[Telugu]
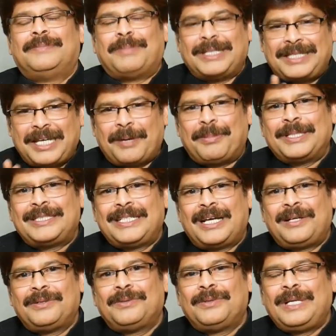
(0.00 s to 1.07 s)

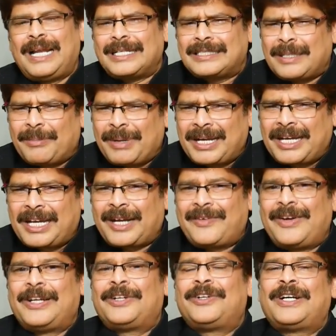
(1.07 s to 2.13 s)
పథ్యాపత్యాలు ఇలా
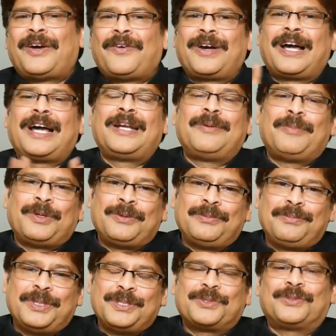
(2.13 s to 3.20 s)
సమగ్రమైనటువంటి అవగాహన మనం
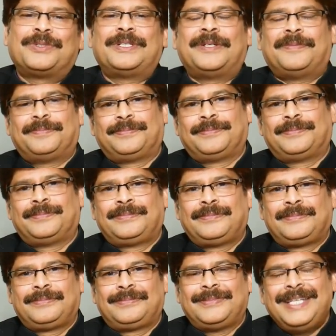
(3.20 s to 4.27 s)
పెంచుకుంటున్నాం
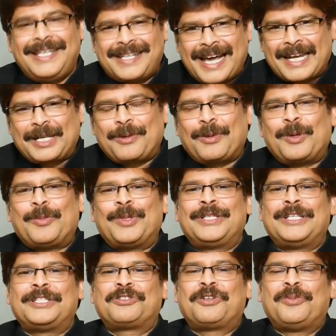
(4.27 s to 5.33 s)
ఈ కార్యక్రమంలో మనం
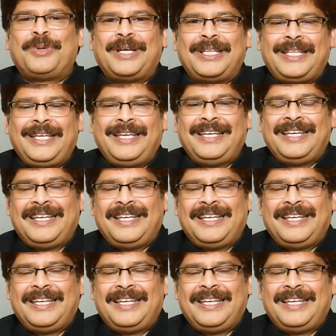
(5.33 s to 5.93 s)
తెలుసుకోబోయేది